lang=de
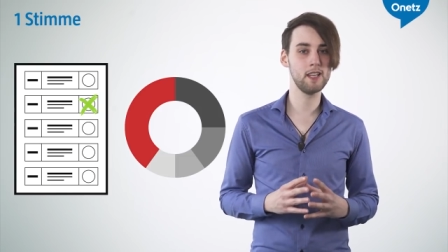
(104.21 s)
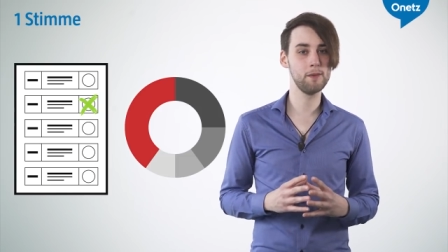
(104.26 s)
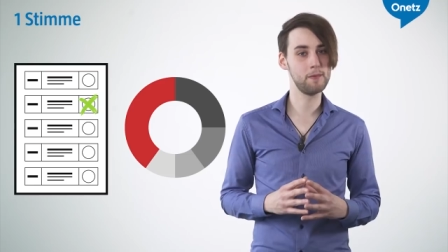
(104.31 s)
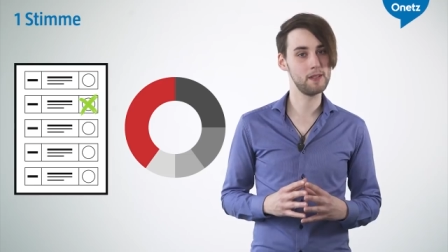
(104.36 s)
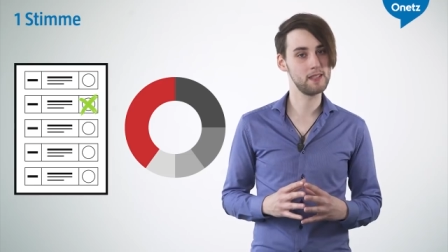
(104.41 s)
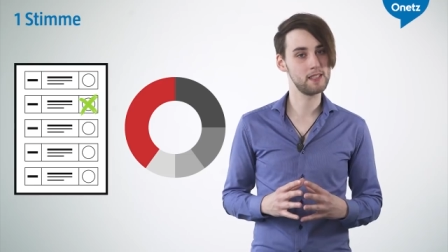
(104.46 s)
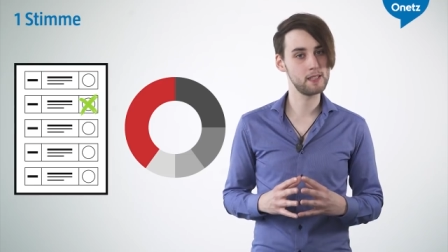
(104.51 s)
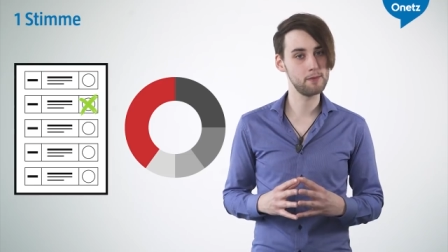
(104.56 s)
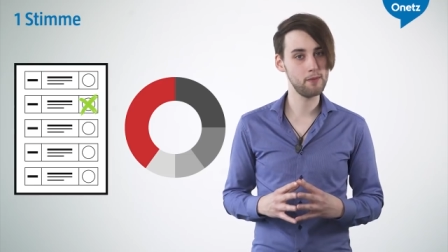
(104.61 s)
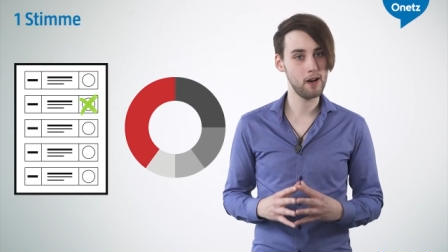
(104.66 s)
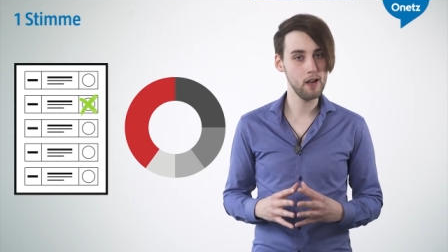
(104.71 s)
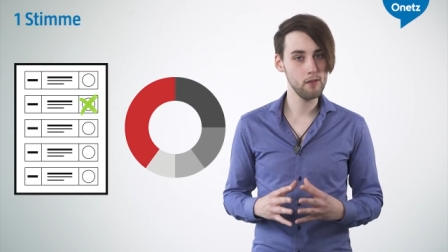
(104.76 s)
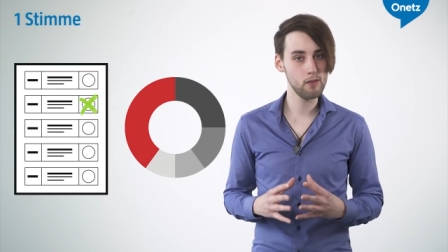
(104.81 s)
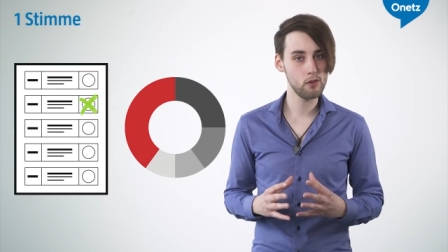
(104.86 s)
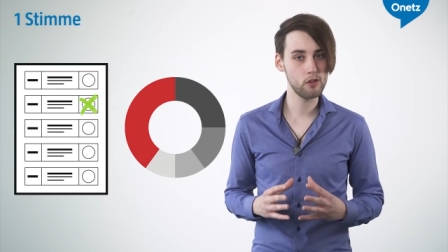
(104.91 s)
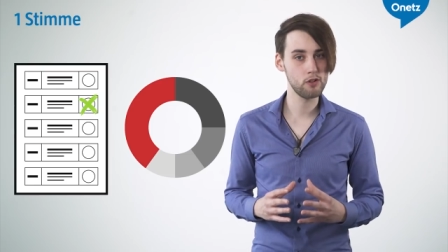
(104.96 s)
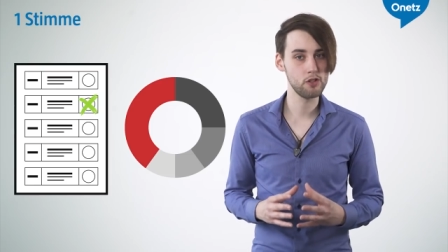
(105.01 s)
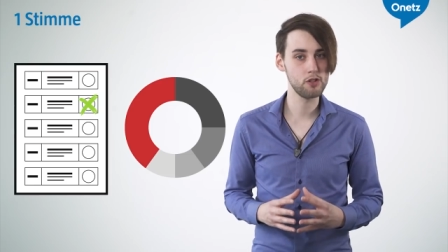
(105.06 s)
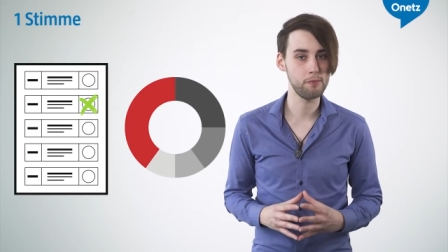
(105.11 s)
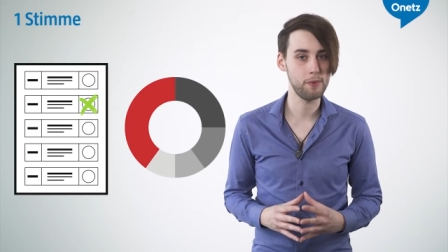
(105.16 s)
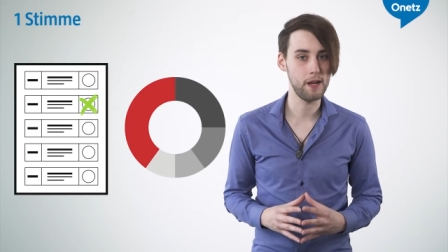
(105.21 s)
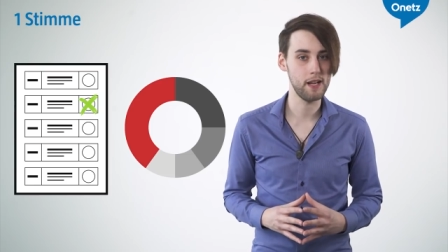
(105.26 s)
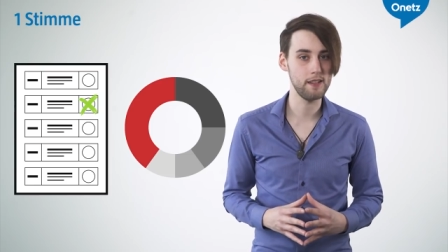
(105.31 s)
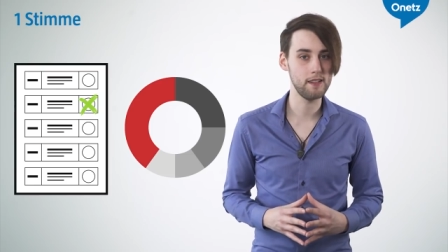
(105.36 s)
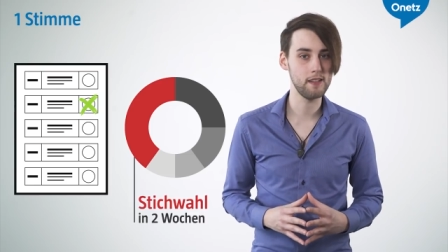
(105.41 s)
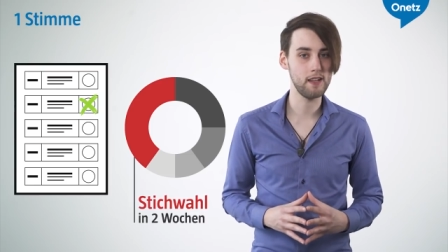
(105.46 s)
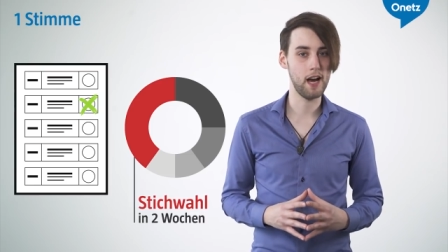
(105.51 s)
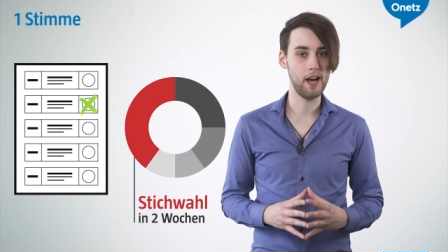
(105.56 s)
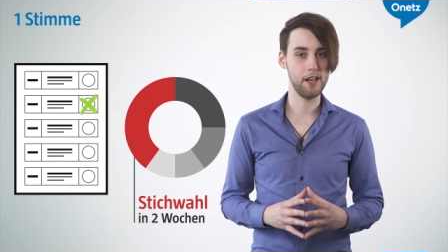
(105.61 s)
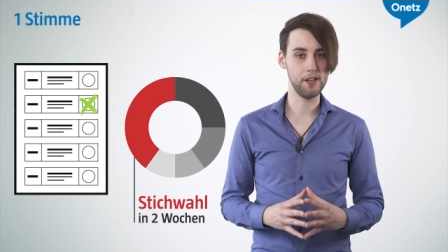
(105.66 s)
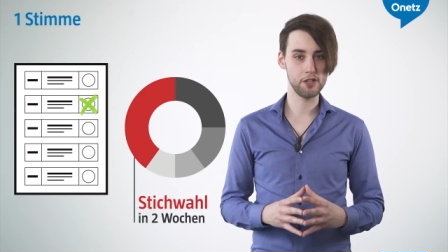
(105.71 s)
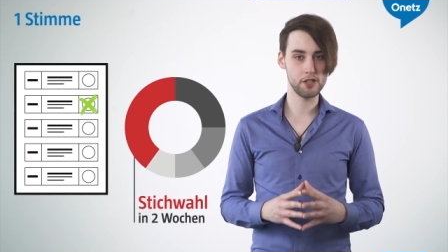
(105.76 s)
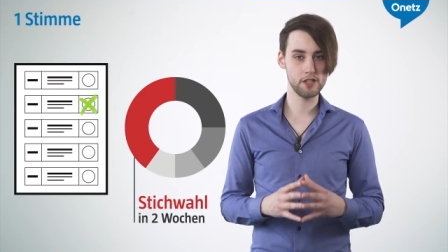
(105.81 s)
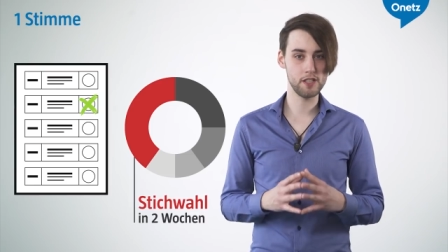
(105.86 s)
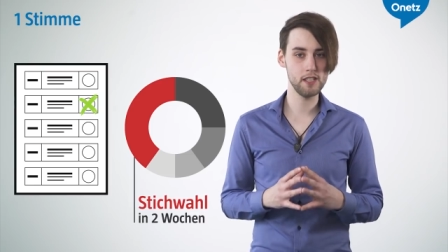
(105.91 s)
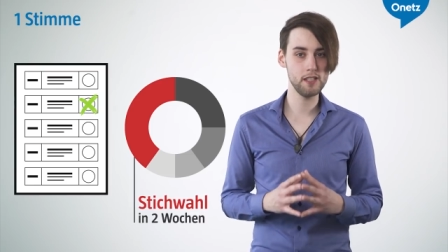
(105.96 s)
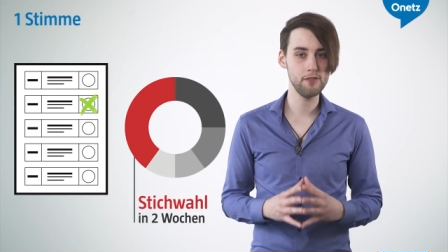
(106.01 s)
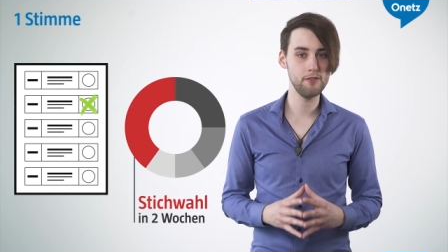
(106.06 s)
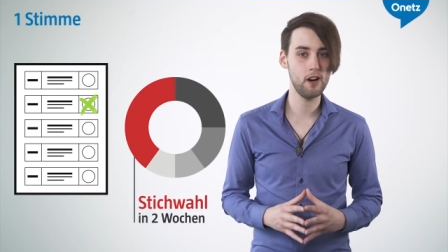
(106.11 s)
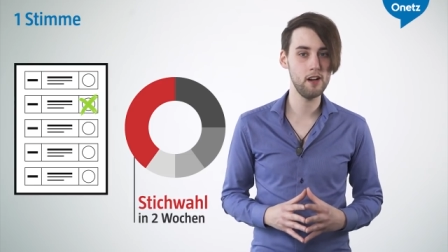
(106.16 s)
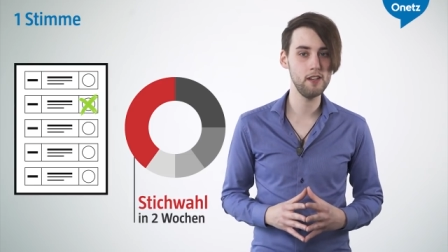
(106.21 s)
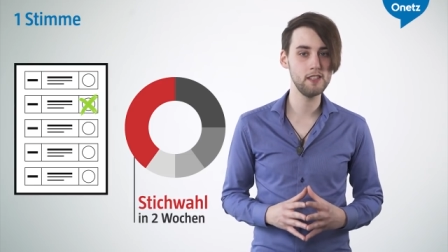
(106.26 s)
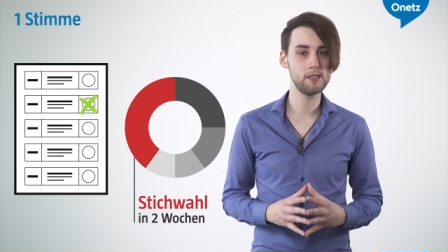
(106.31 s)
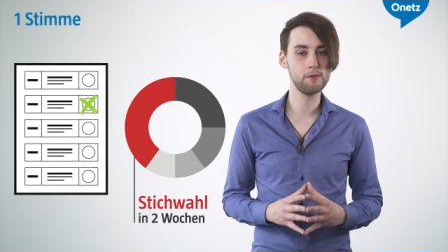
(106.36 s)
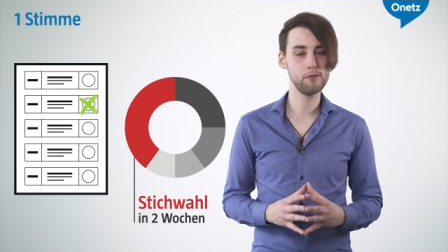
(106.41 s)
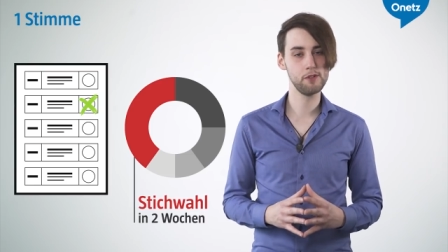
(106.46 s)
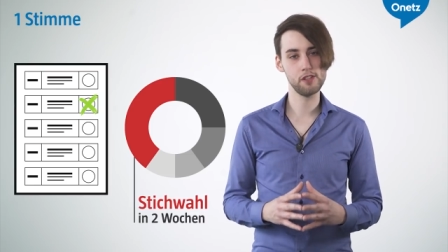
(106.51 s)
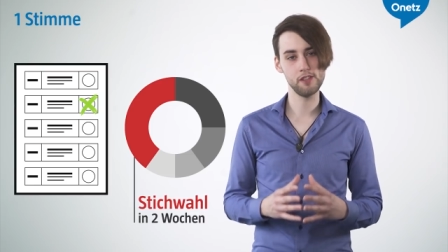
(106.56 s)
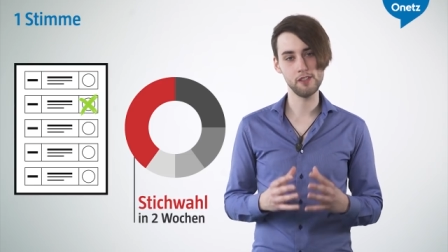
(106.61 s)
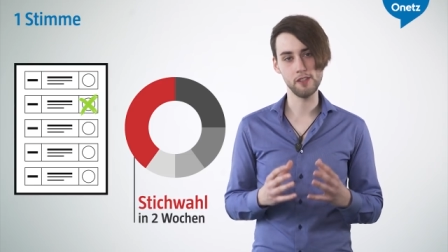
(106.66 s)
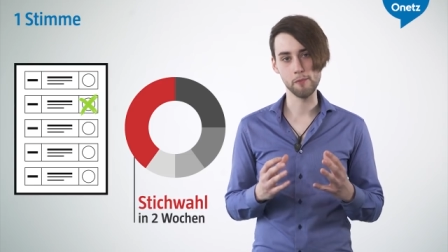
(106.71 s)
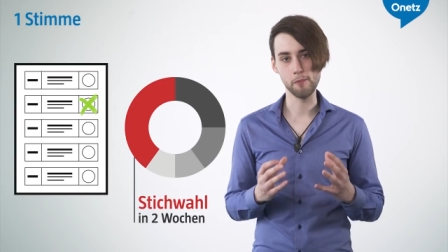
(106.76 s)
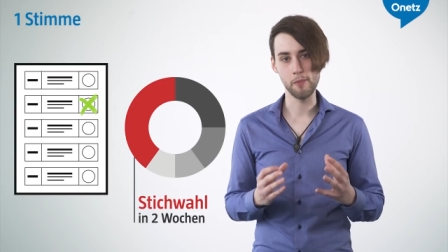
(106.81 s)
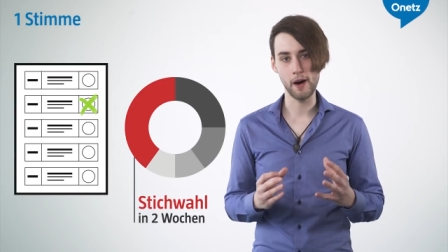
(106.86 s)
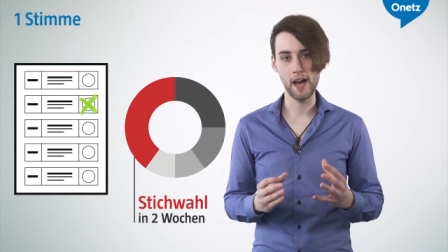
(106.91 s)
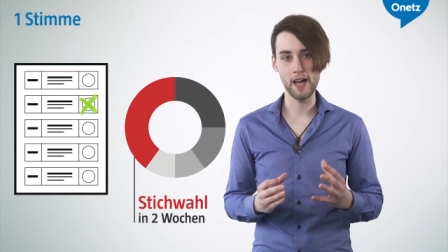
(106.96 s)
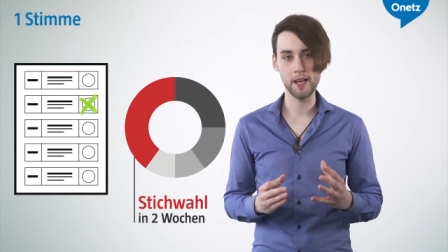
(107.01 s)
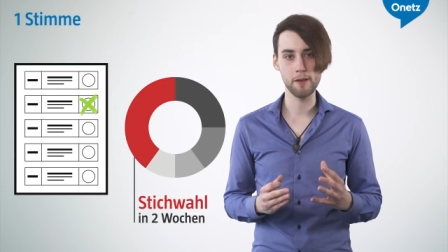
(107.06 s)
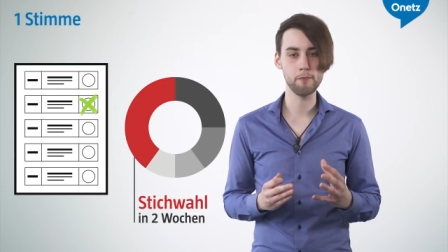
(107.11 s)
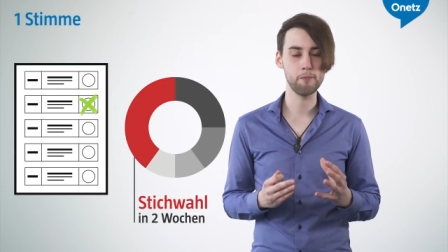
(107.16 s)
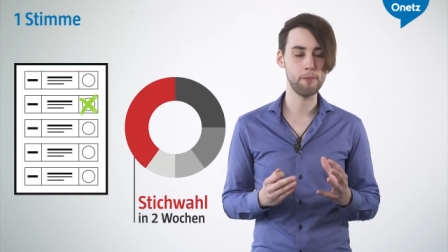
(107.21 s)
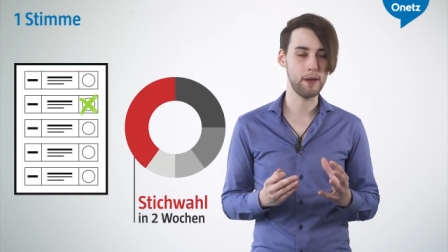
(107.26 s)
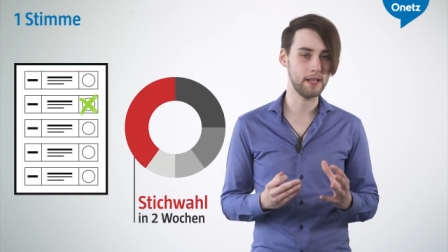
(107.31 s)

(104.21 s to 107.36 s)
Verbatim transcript: gibt es zwei Wochen später eine Stichwahl zwischen den beiden